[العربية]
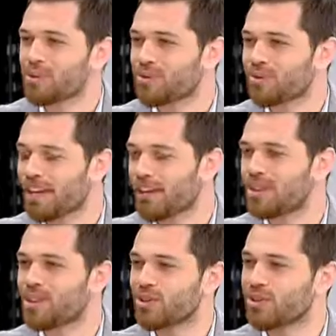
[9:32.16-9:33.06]
بيكون فيها
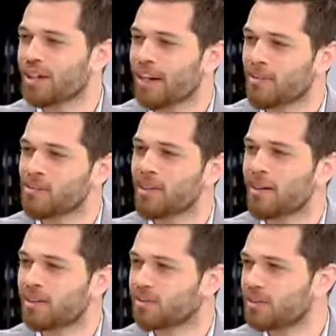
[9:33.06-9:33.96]
الميكرو يلي عم
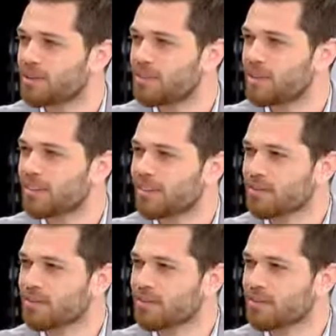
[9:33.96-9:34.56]
يلقط والسبيكر